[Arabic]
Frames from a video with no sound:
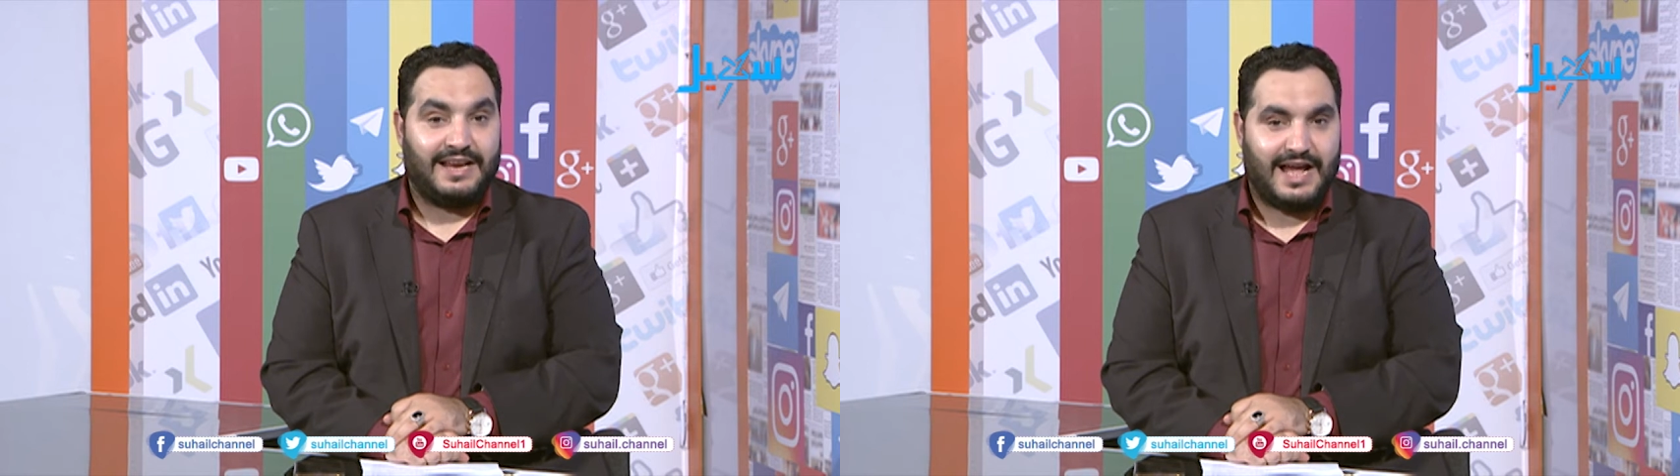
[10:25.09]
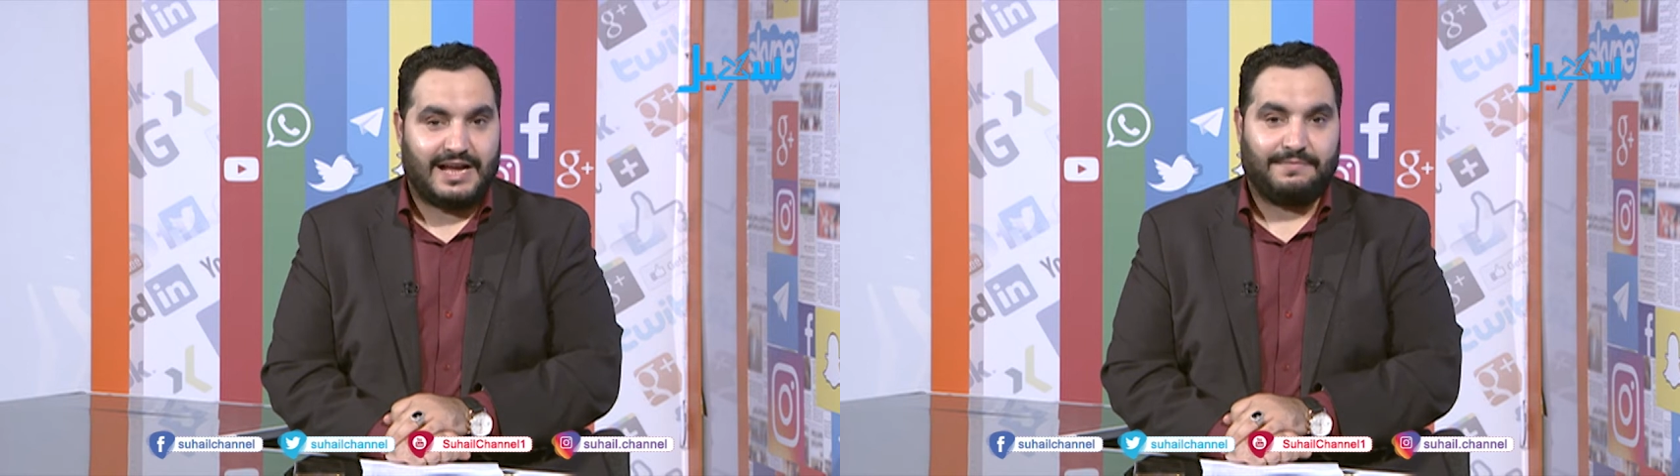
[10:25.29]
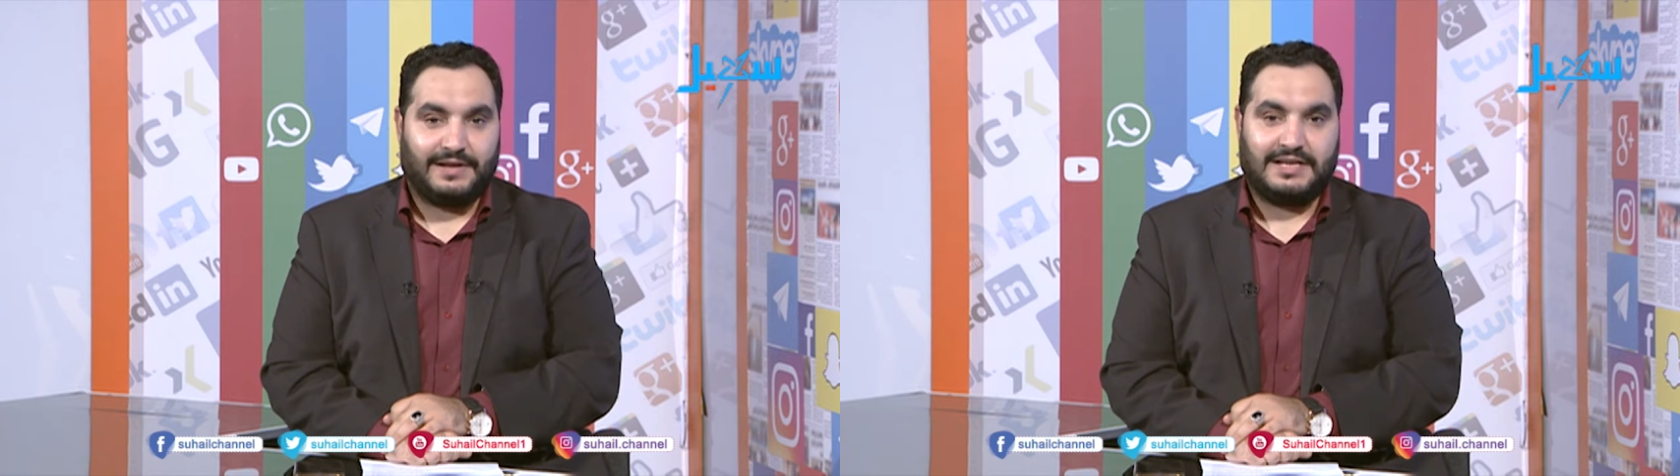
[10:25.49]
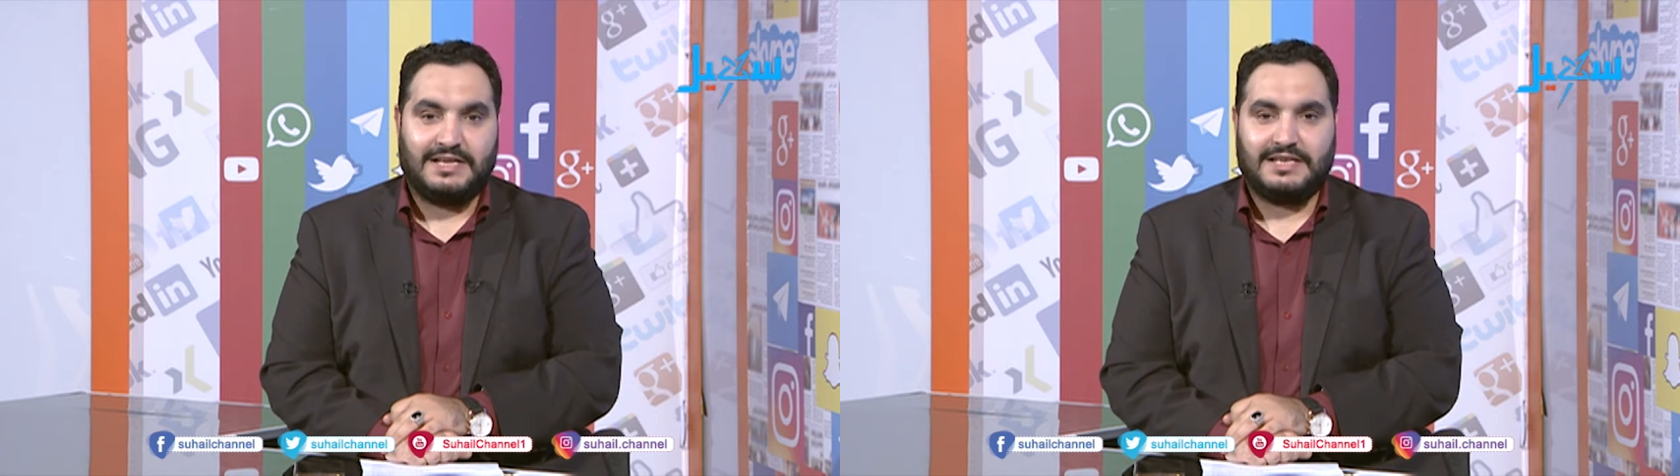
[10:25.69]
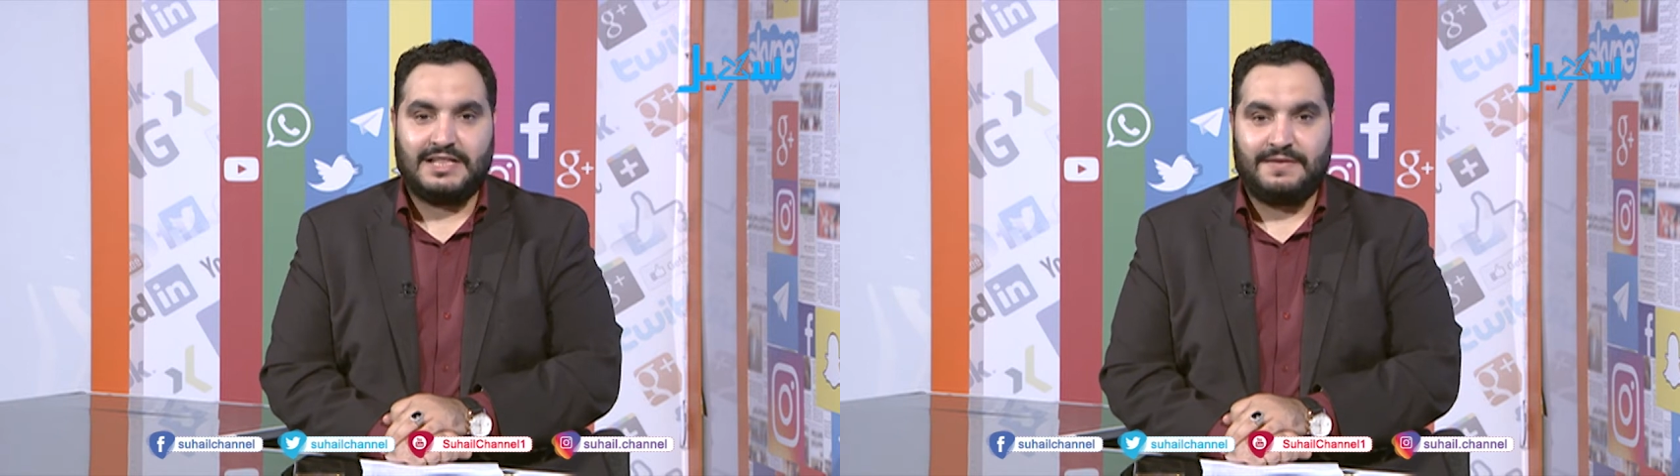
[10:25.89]
الاكبر
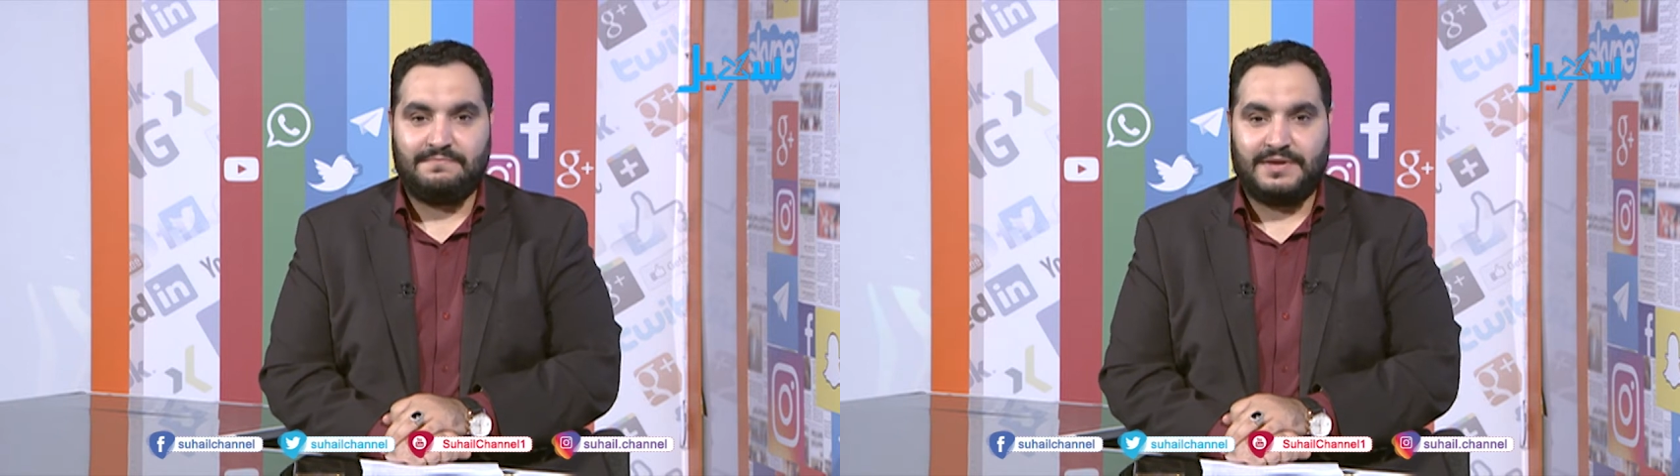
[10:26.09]
قصدا